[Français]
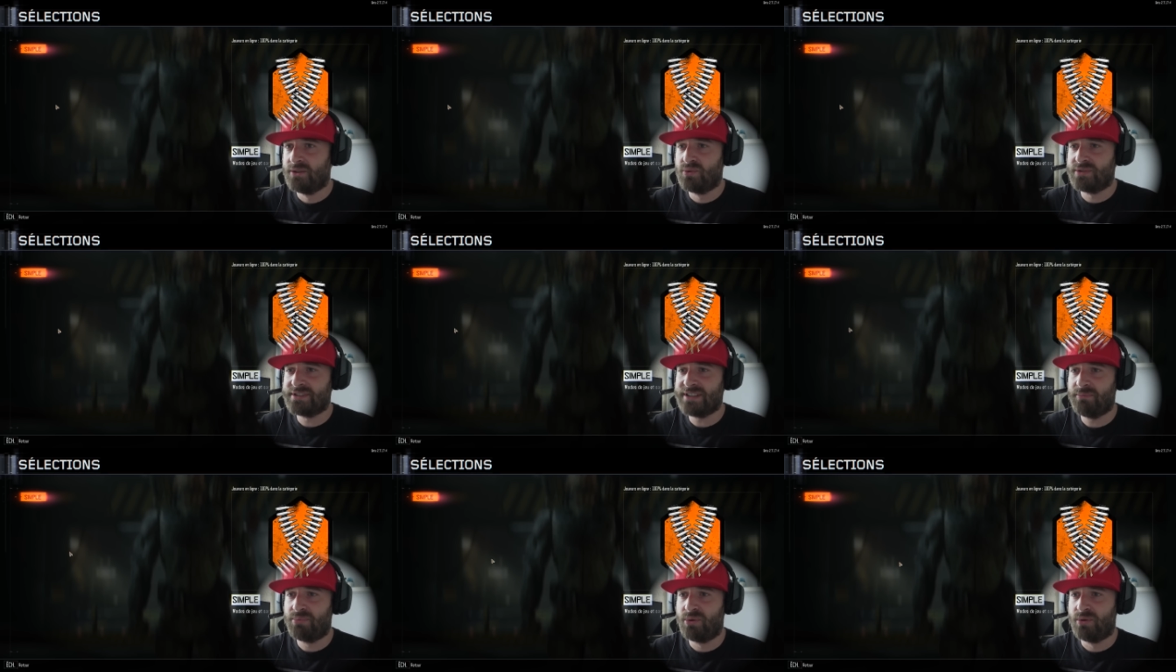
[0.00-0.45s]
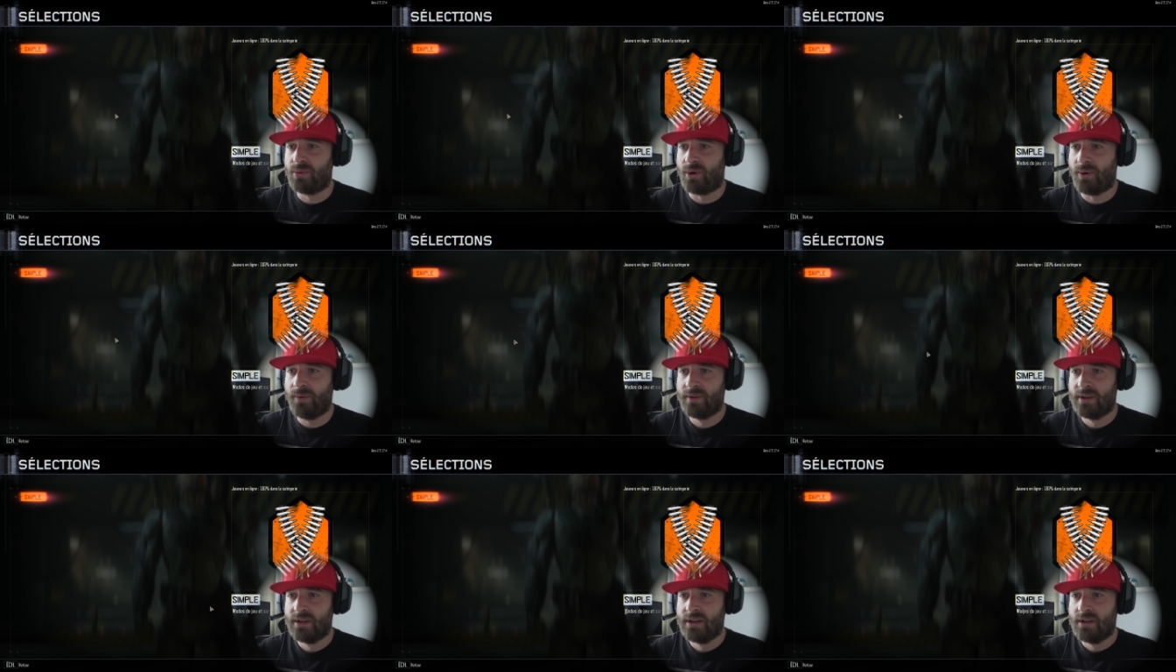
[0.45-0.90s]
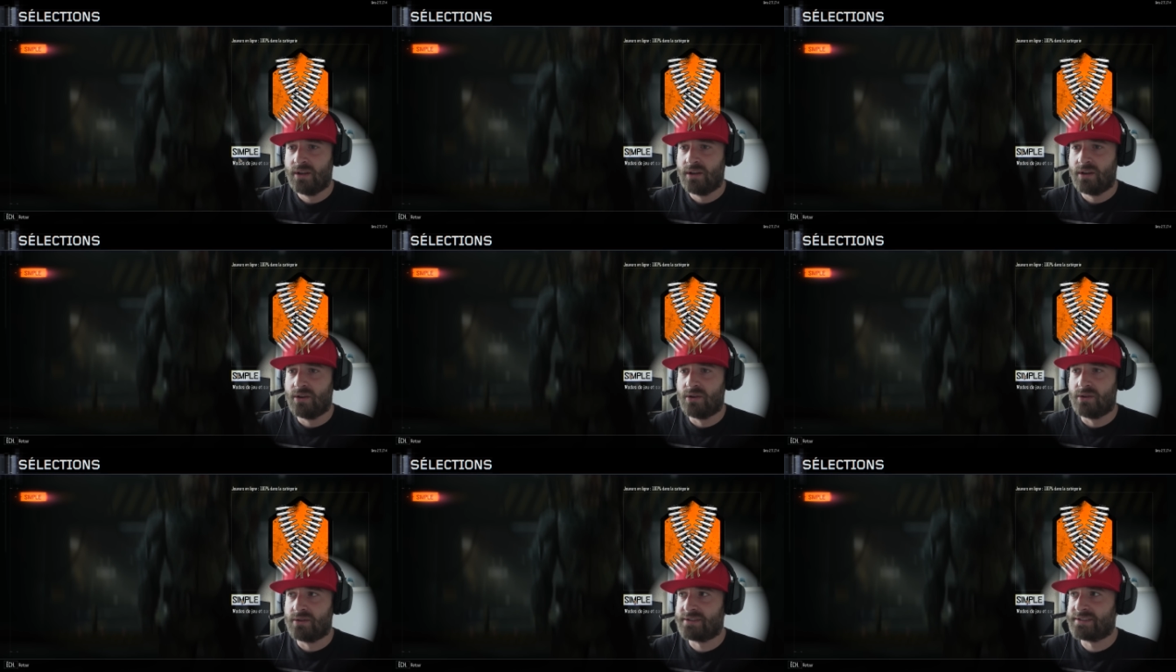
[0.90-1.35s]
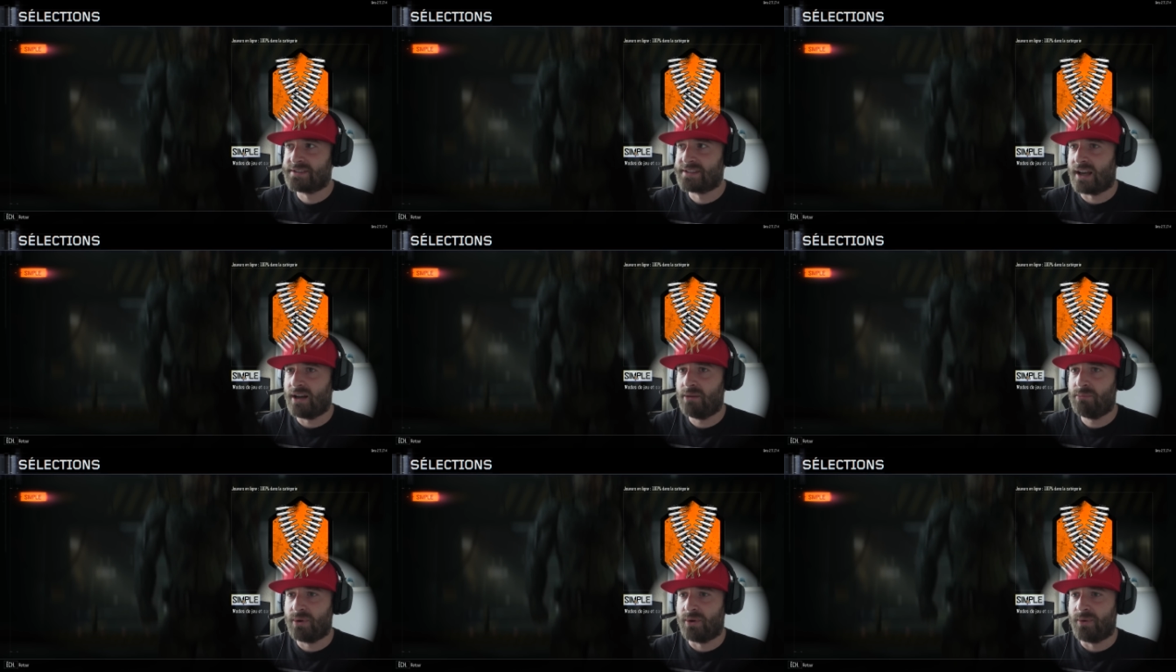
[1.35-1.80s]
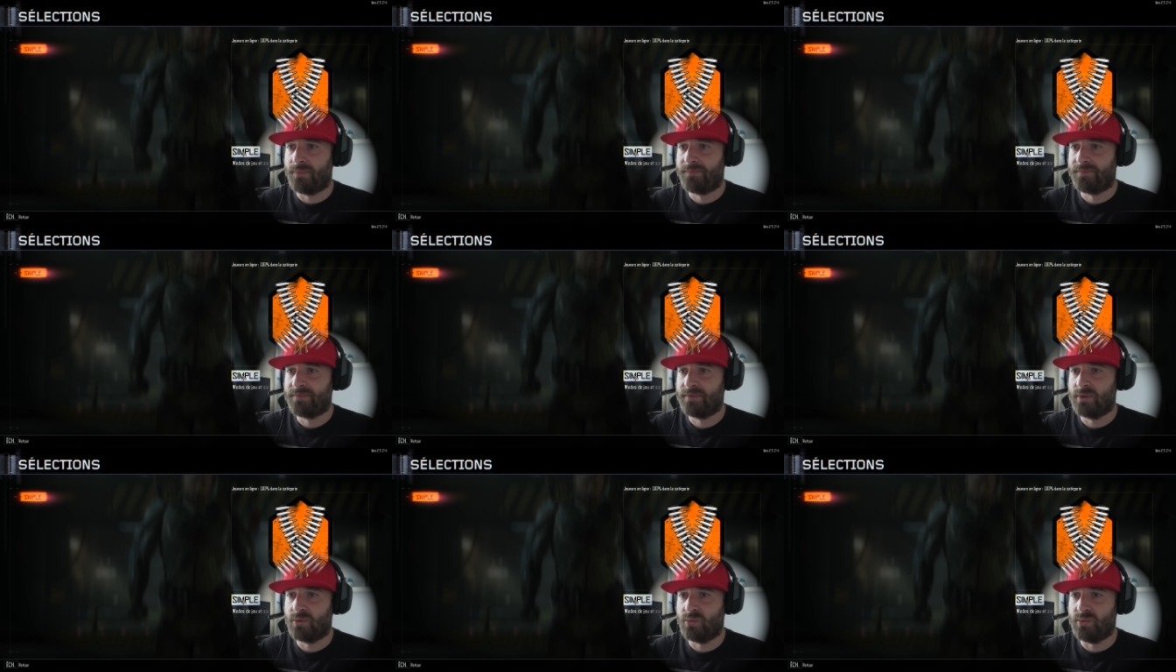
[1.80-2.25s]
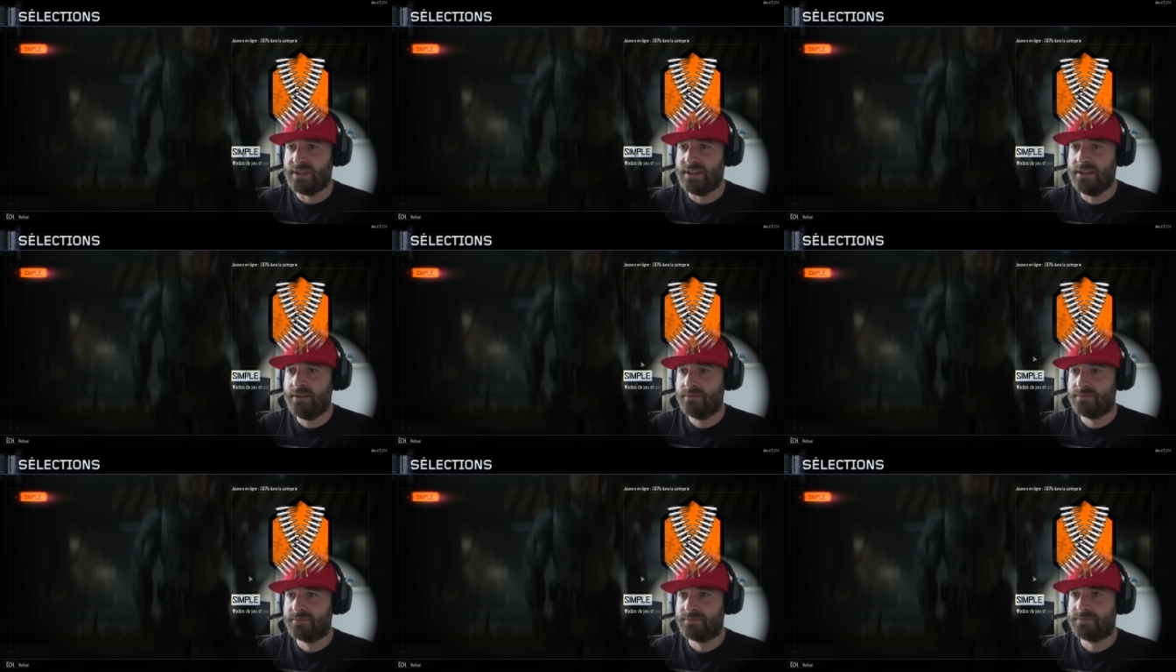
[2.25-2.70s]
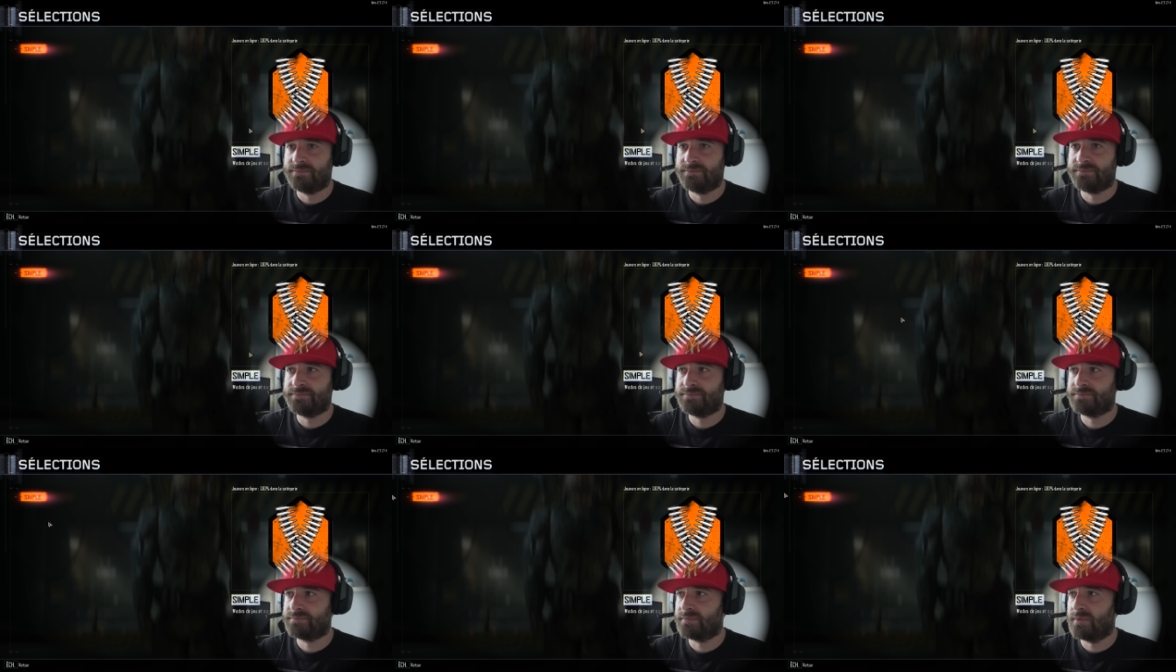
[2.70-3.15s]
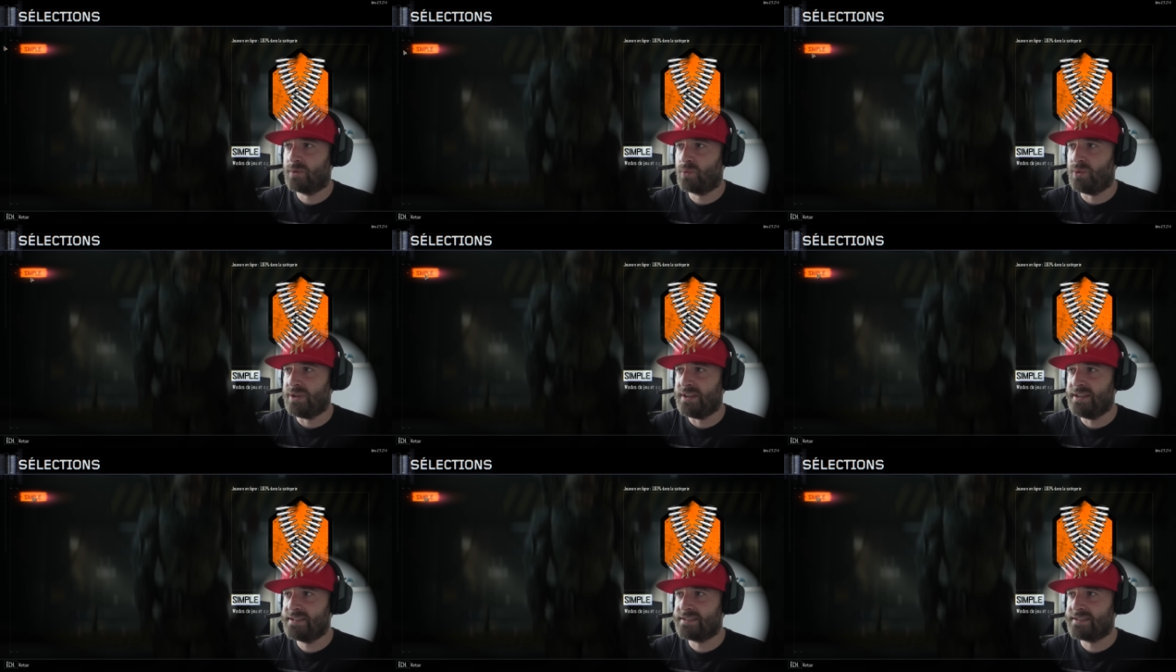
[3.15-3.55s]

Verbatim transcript: tout simplement. simple. Oui. Oui,